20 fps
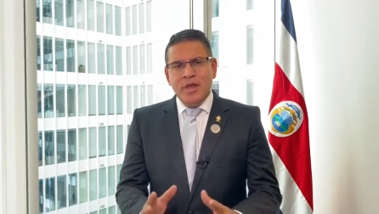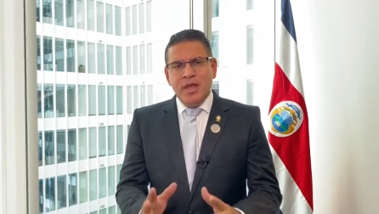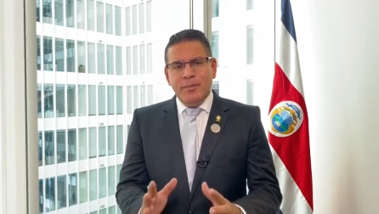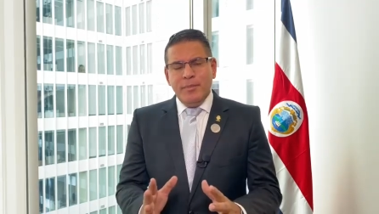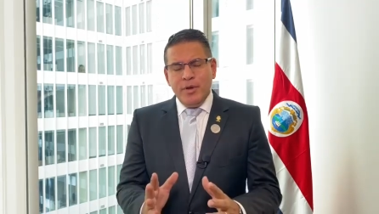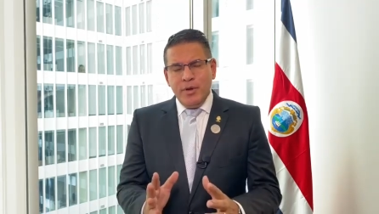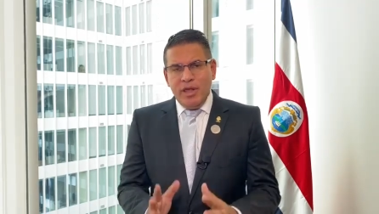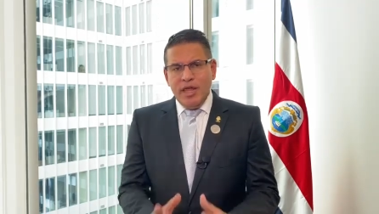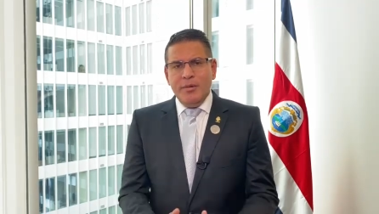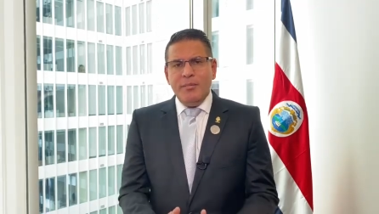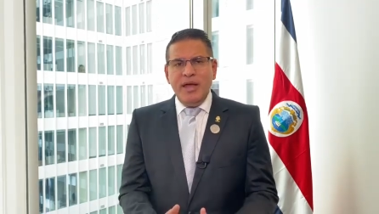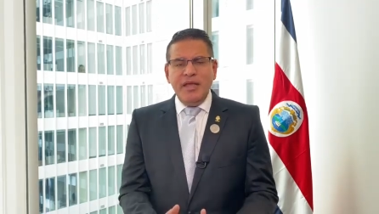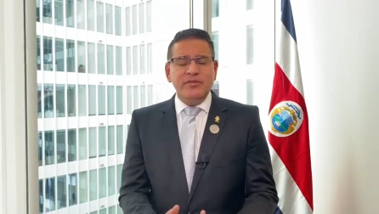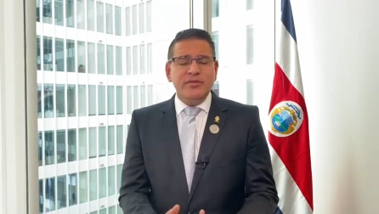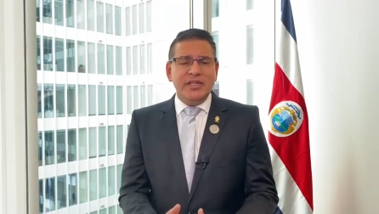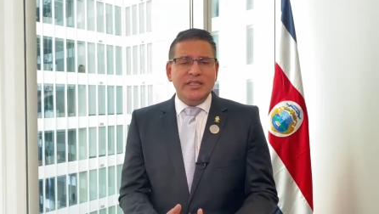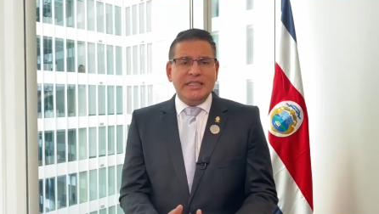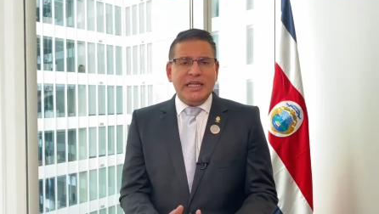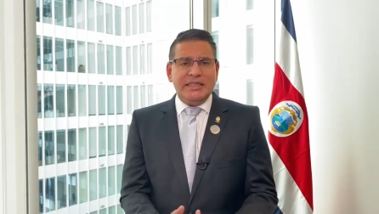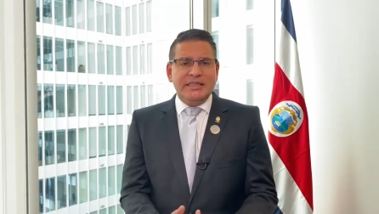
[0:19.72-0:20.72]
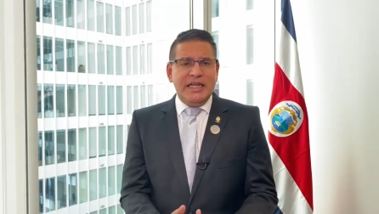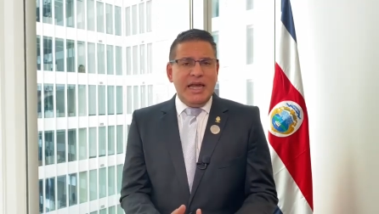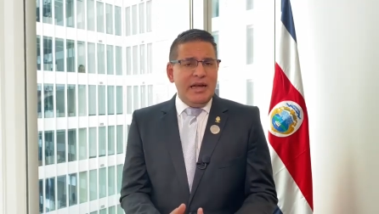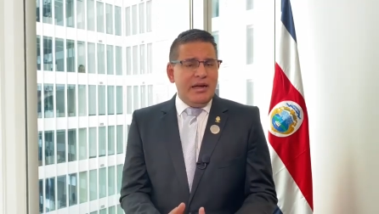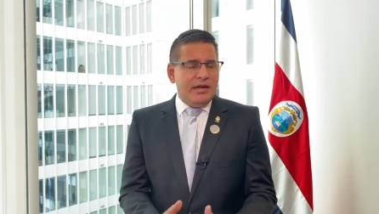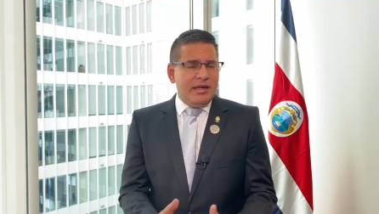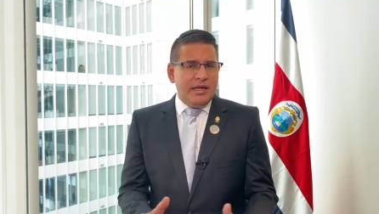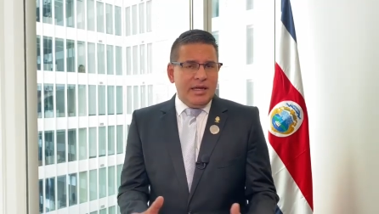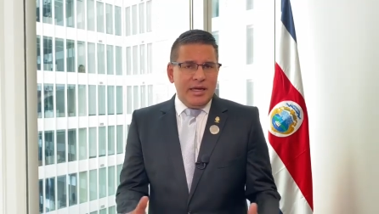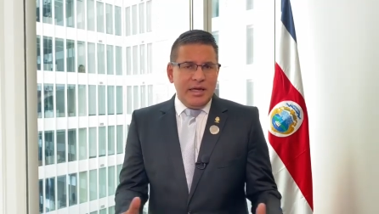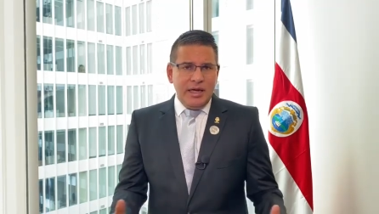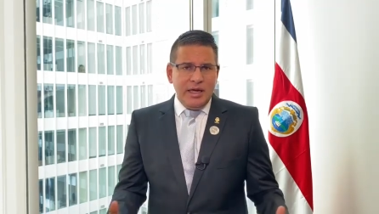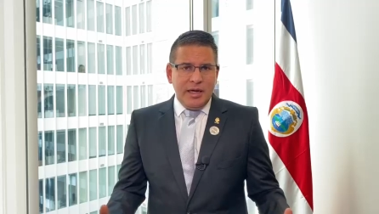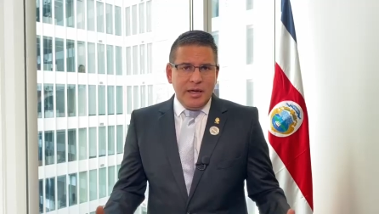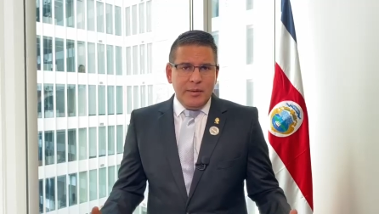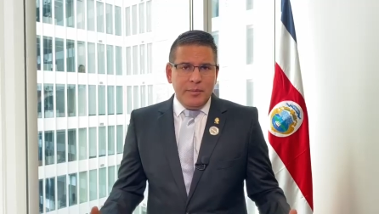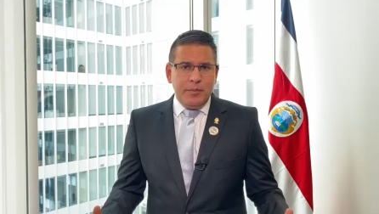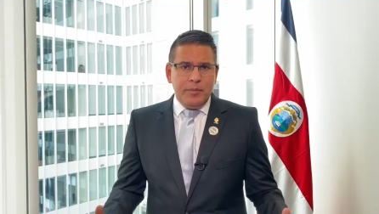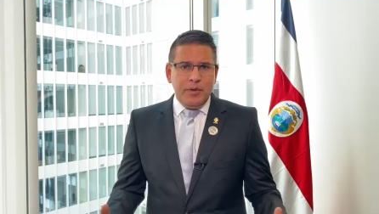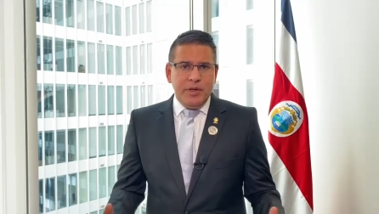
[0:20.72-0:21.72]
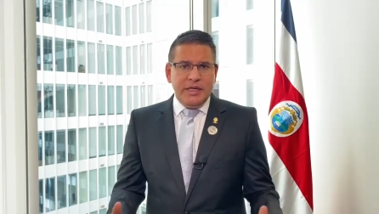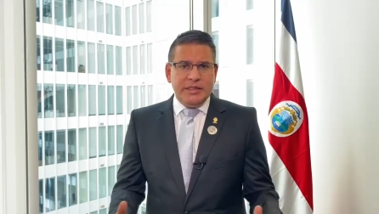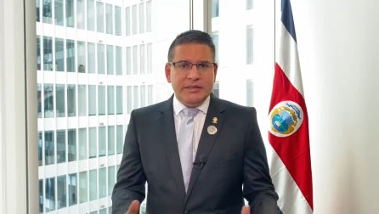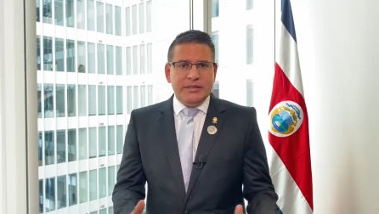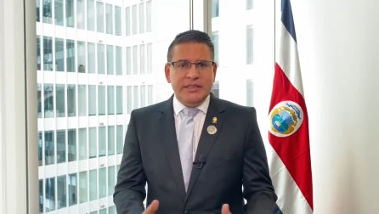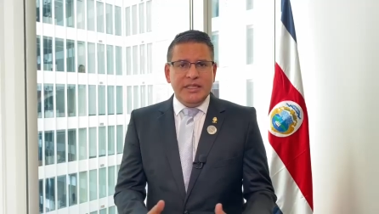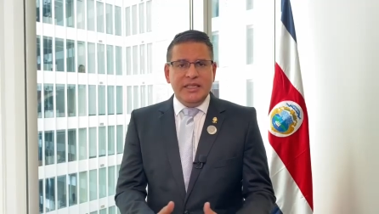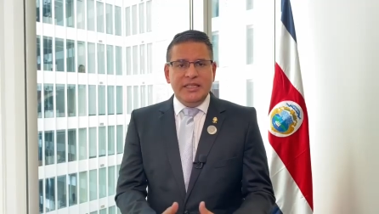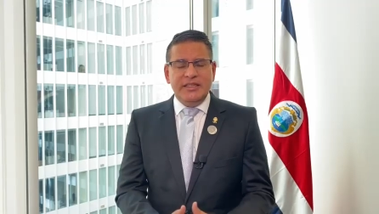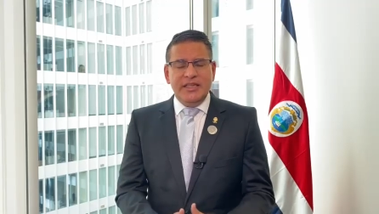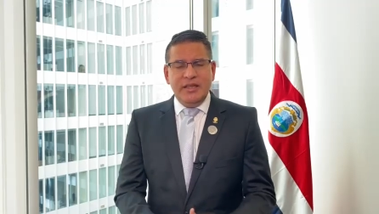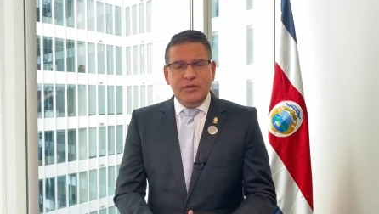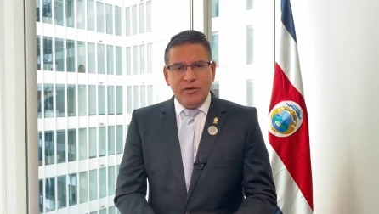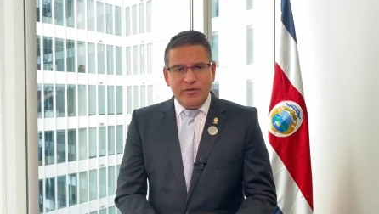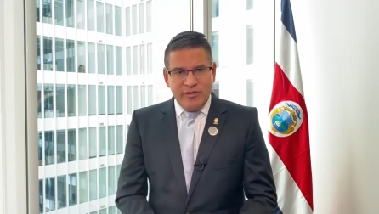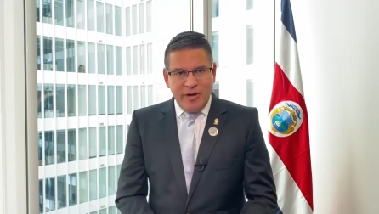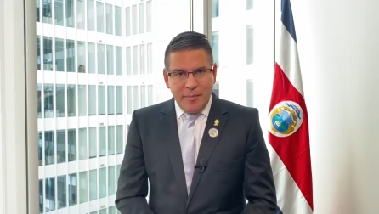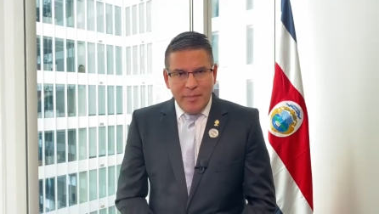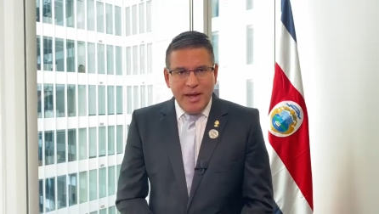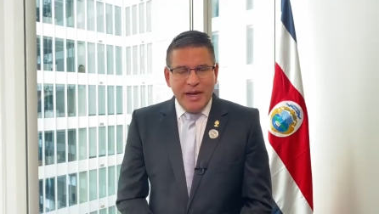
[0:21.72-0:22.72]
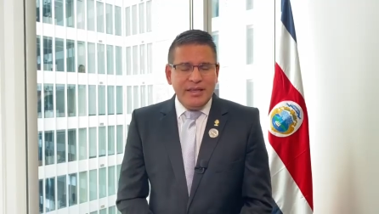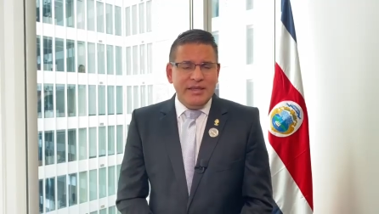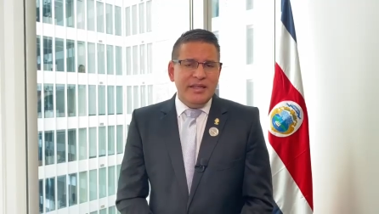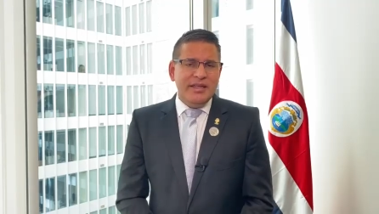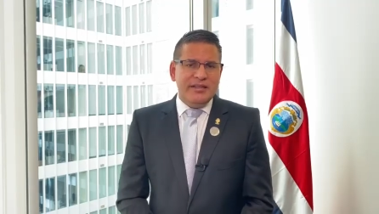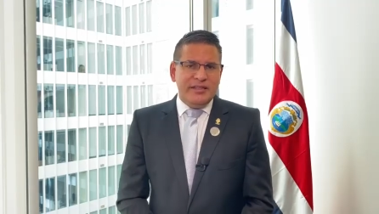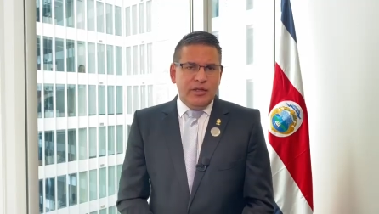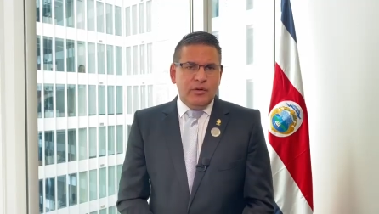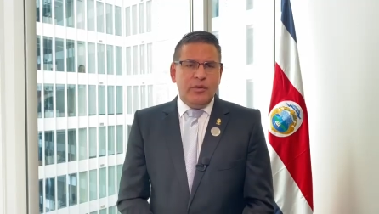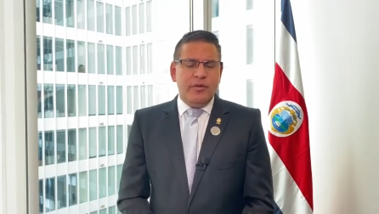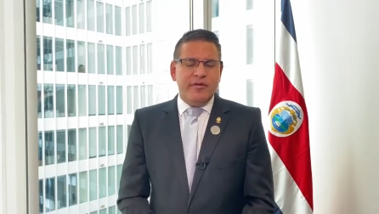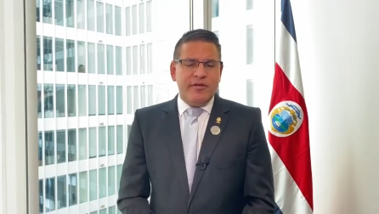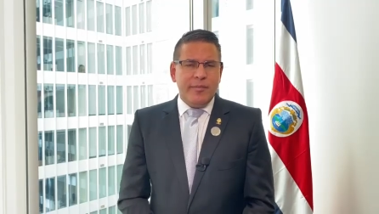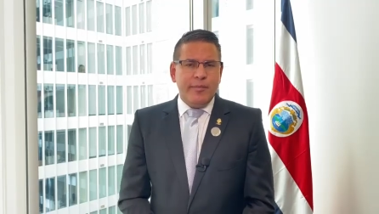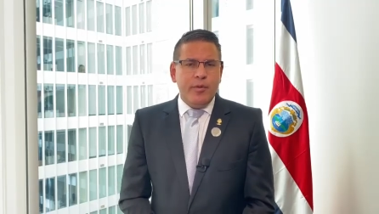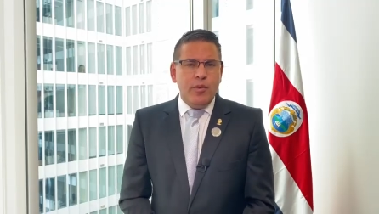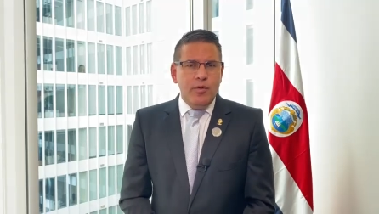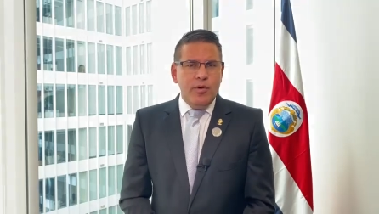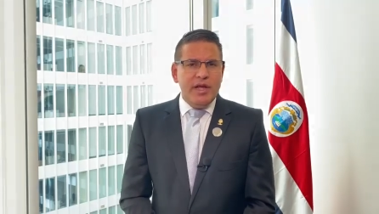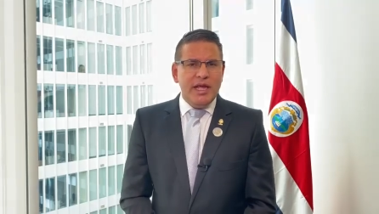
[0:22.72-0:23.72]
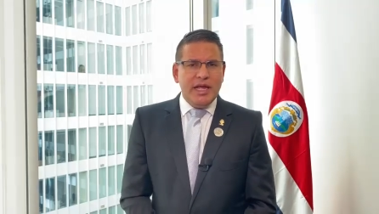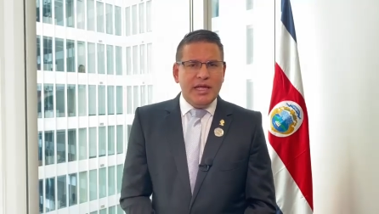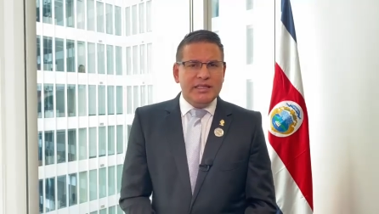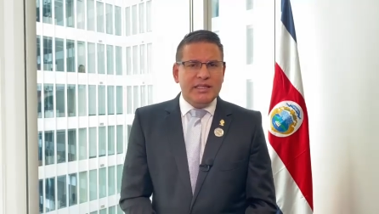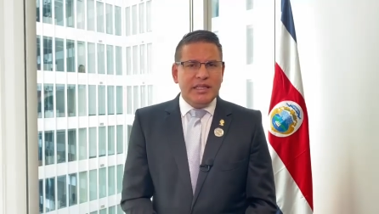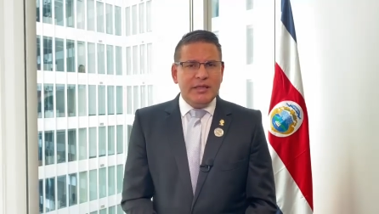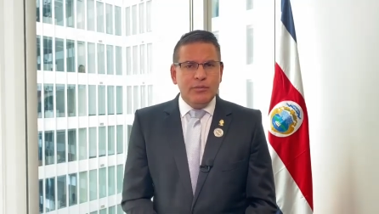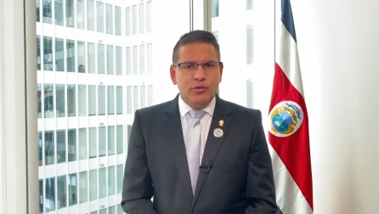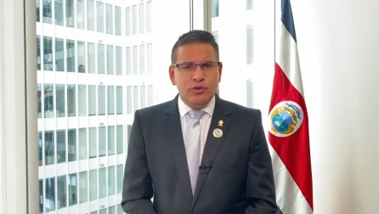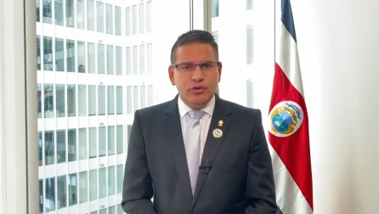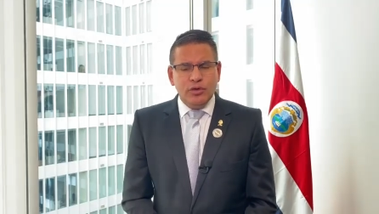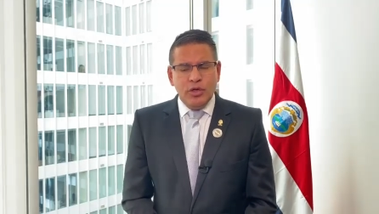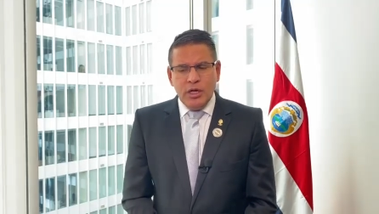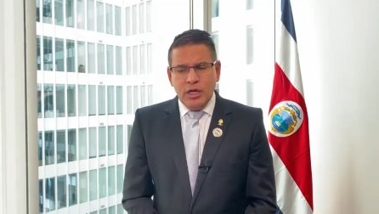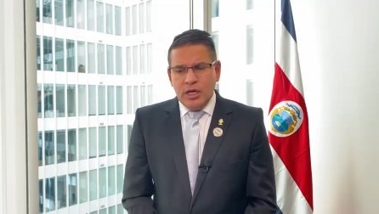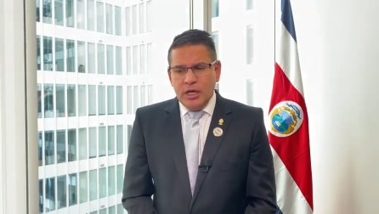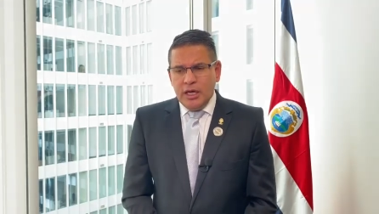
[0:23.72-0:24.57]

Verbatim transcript: Pero además rescatar que pues desde de nuestra parte, desde Nueva República, tenemos